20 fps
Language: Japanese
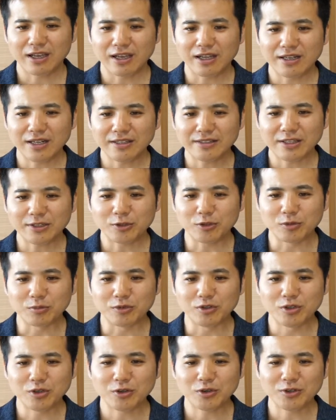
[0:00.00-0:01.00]
あなたと
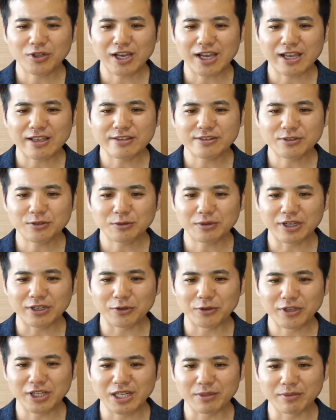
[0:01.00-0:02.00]
ブログの相性が
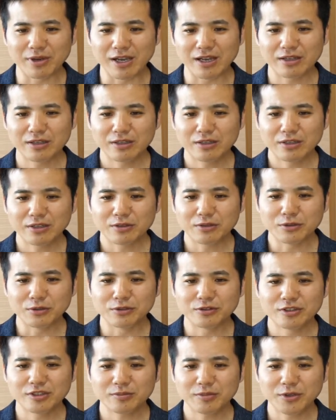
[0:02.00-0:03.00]
良ければ
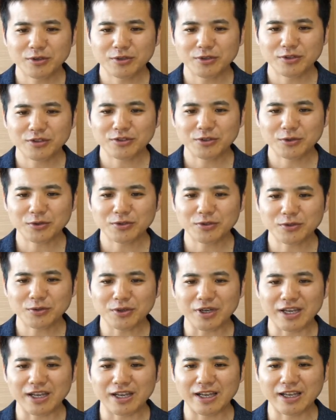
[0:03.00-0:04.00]
うつ病の症
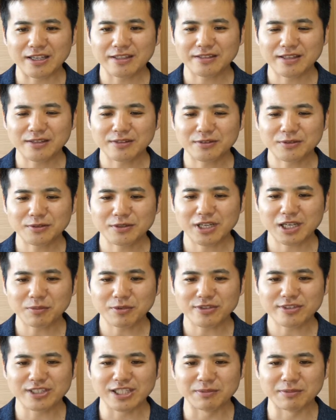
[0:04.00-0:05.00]
状が改善するか
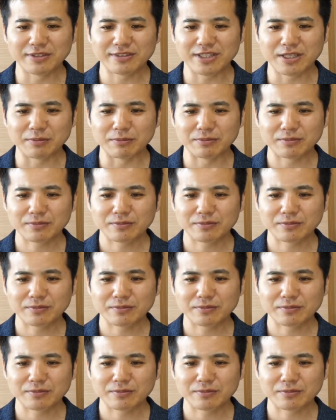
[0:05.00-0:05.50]
もしれません